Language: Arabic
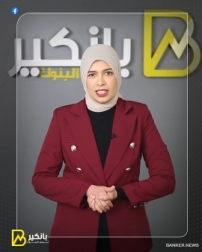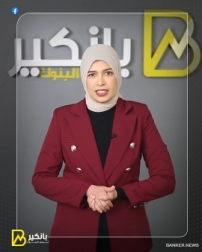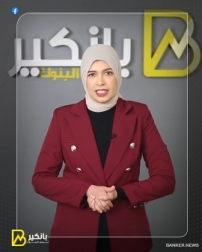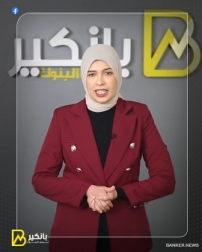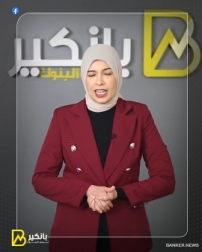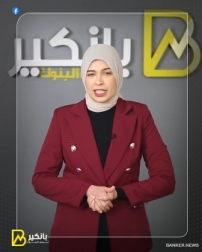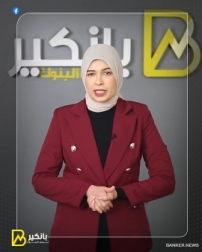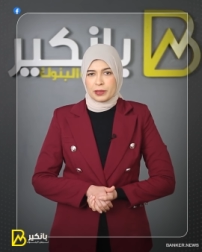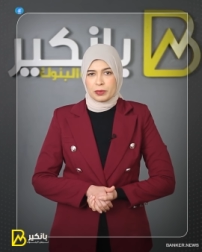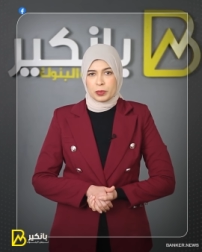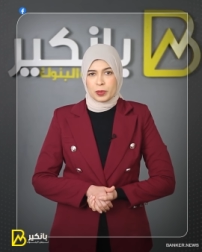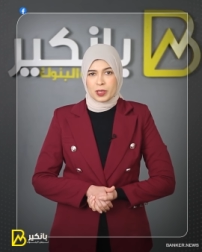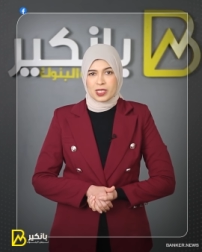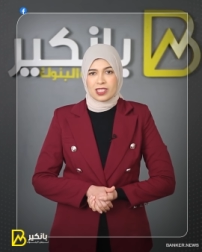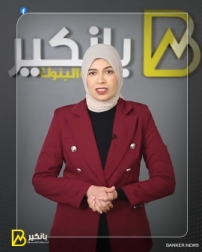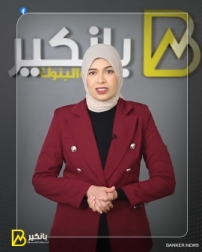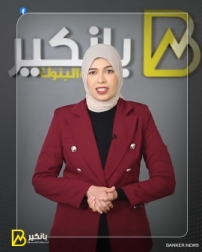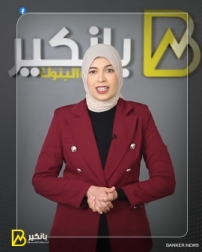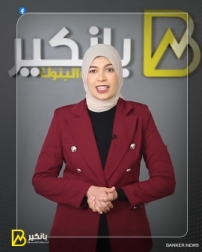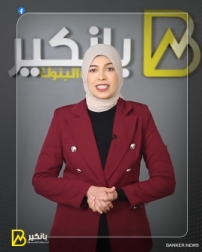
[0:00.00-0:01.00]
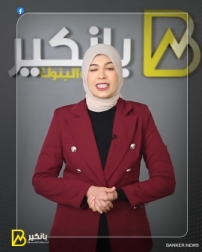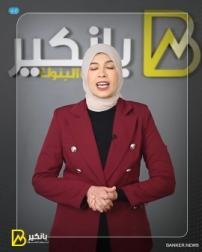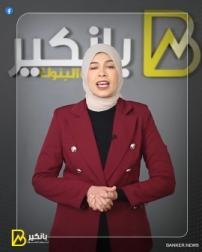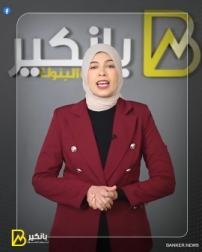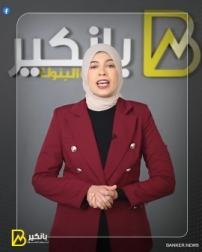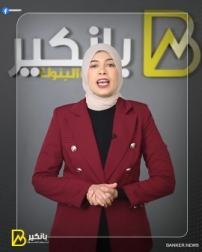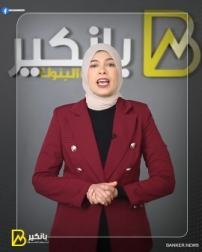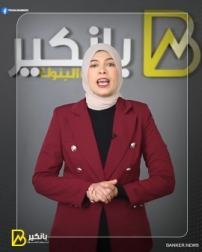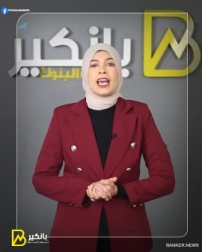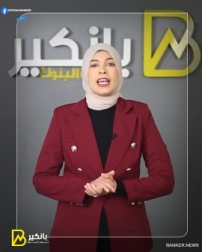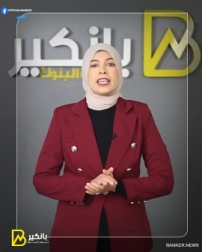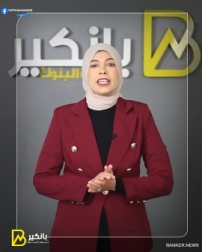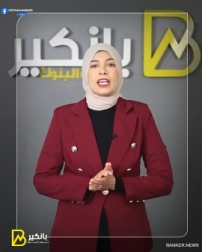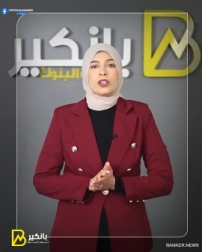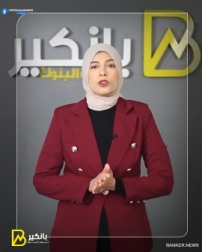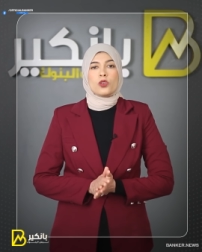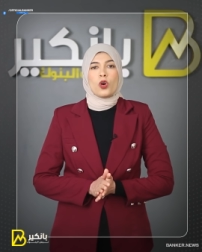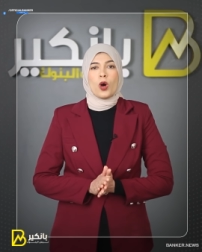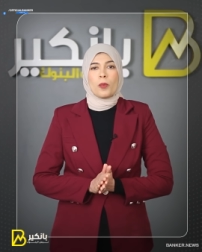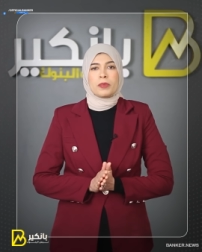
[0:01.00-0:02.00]
يعني ببساطة كده هي
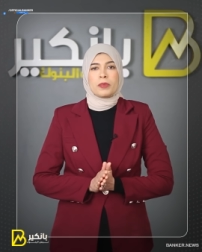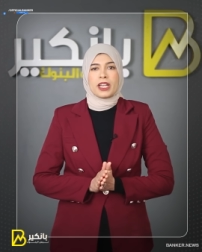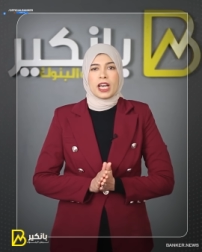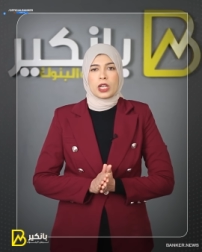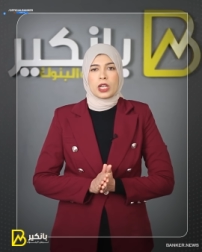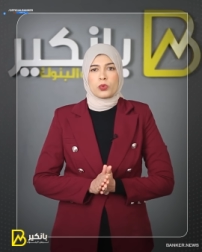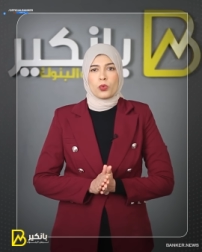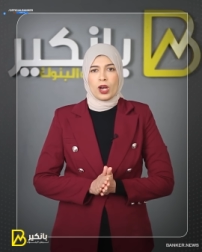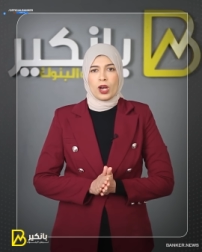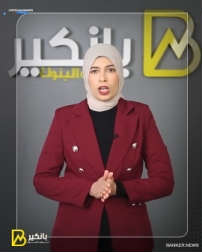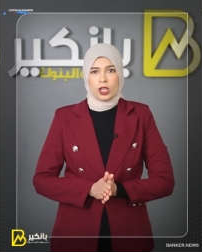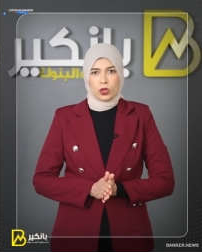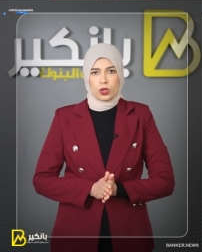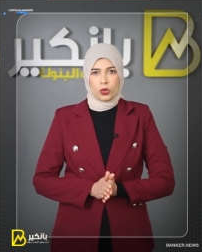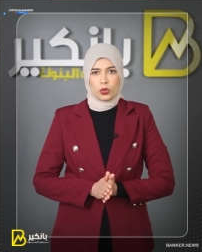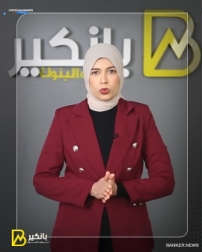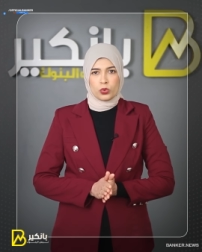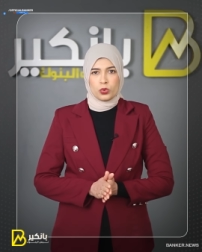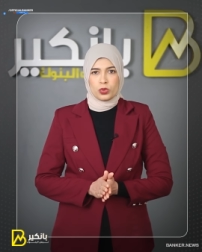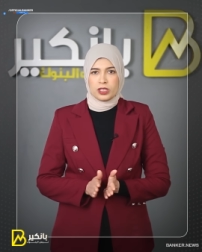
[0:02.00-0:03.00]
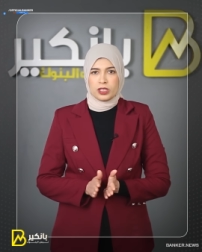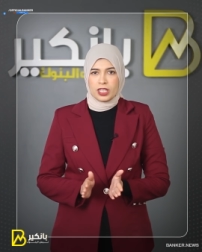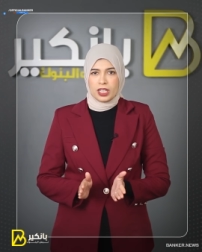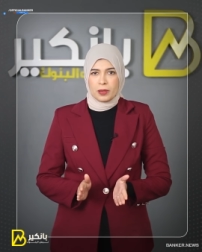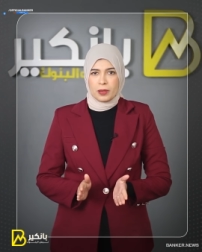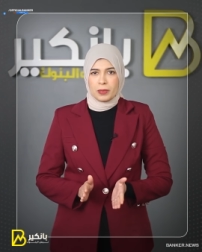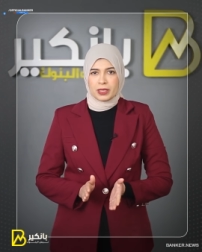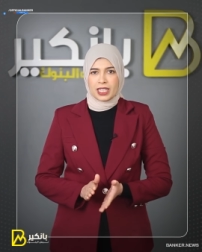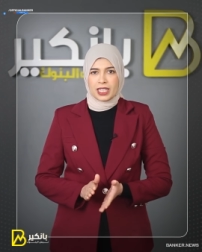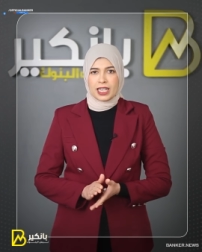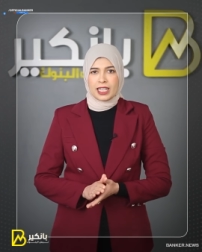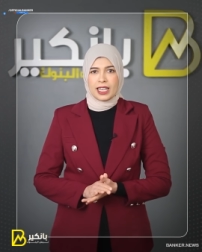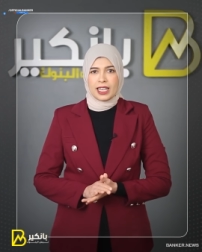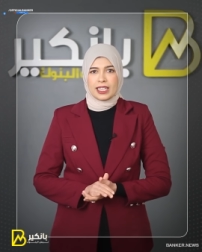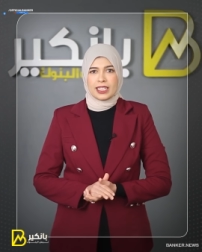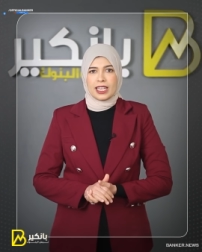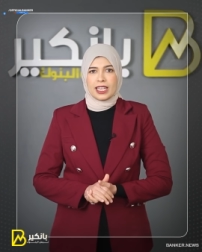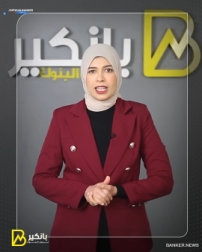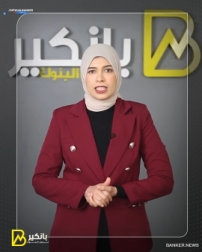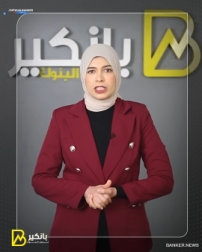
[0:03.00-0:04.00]
نوع من أنواع القروض بتلجأ
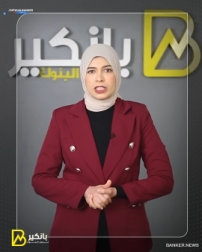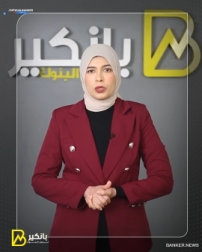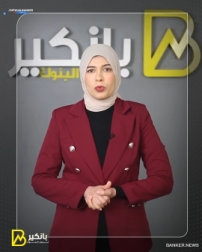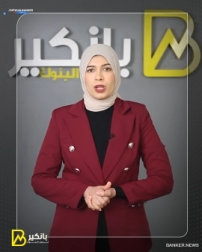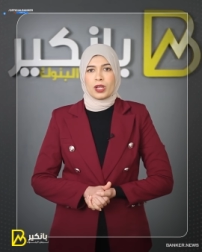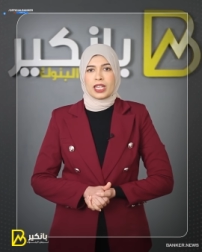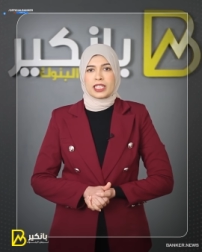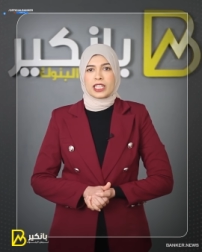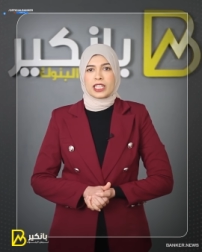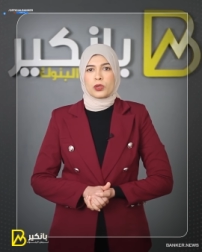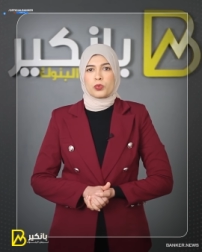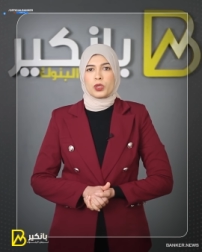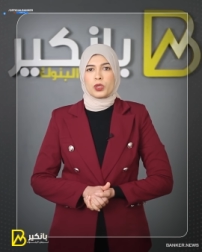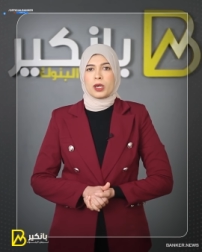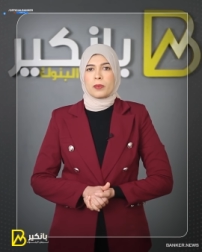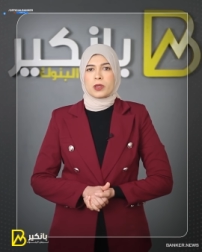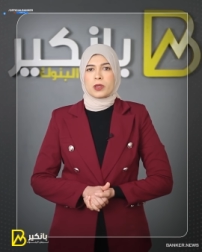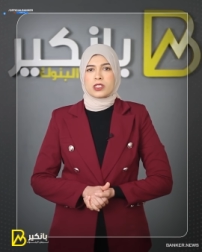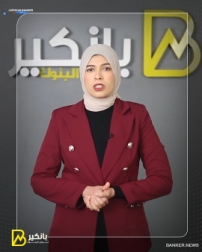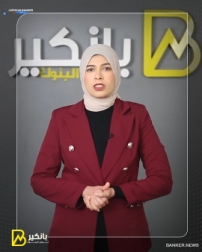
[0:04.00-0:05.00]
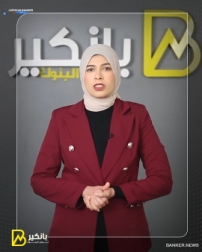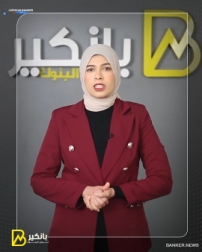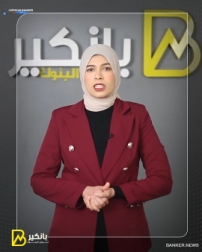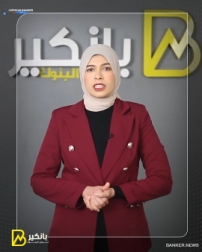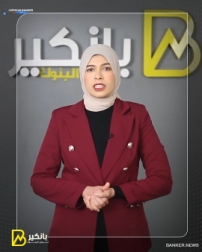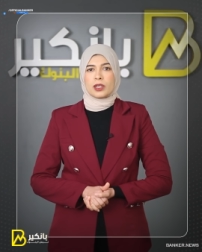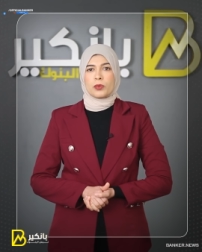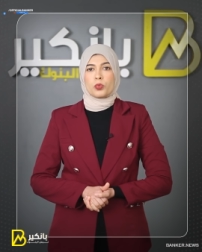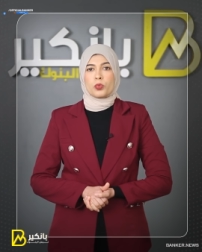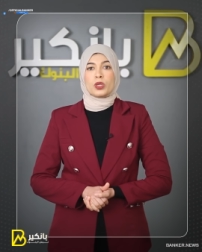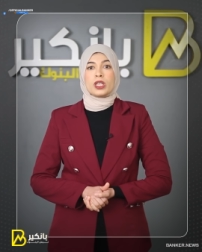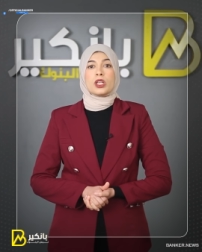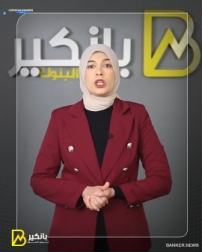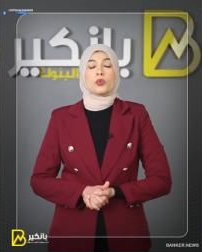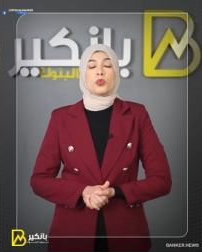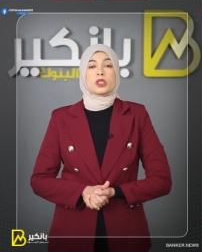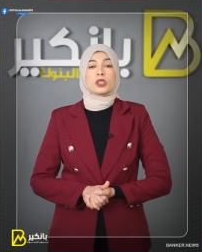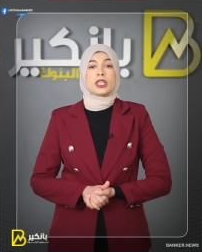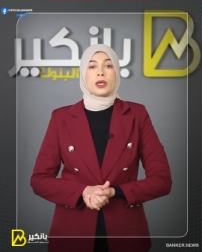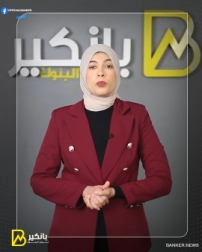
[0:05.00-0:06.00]
ليها الدول لتنويع مصادر التمويل
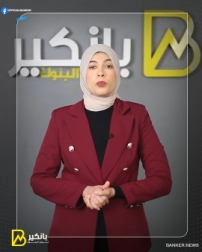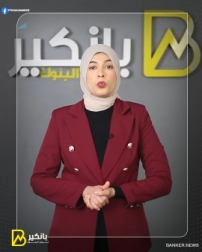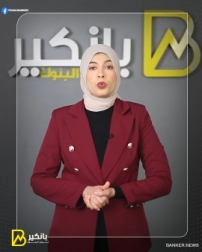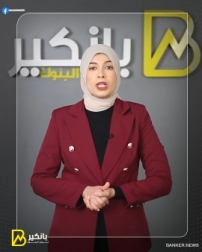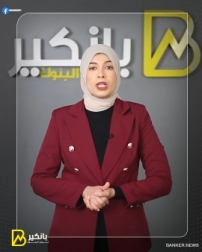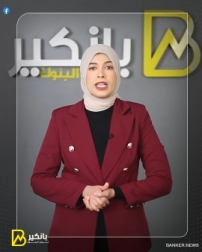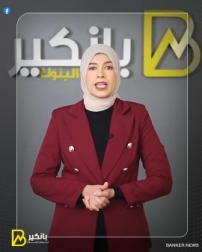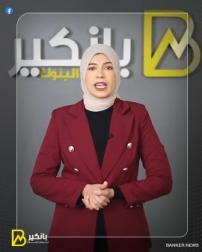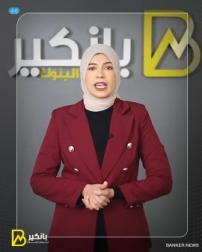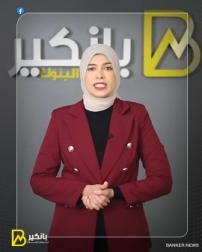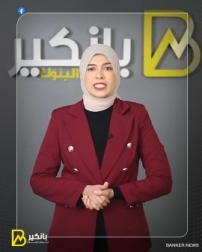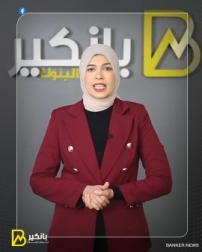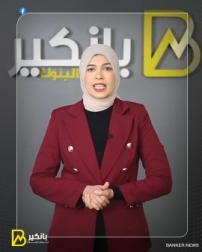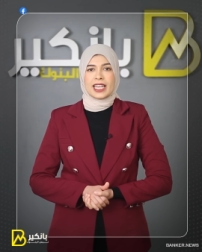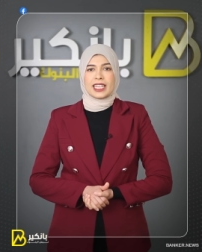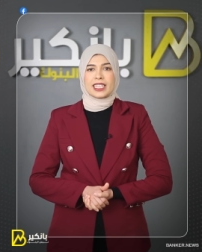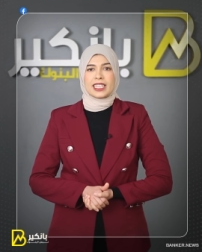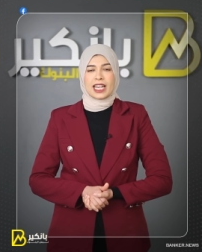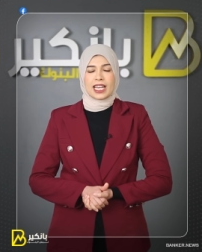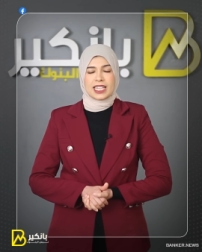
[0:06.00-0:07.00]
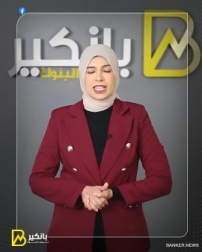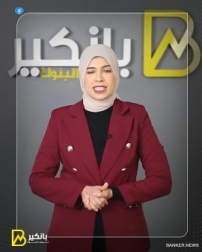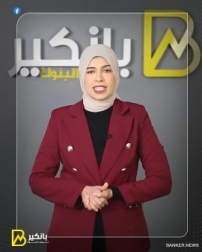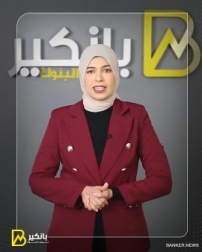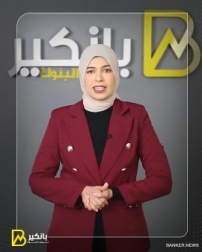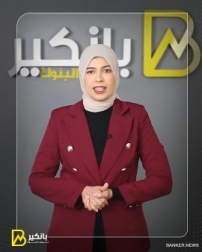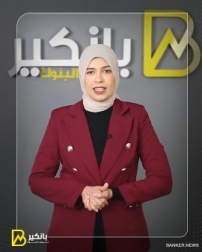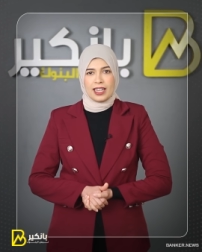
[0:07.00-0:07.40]
وتمويل احتياجات الخزانة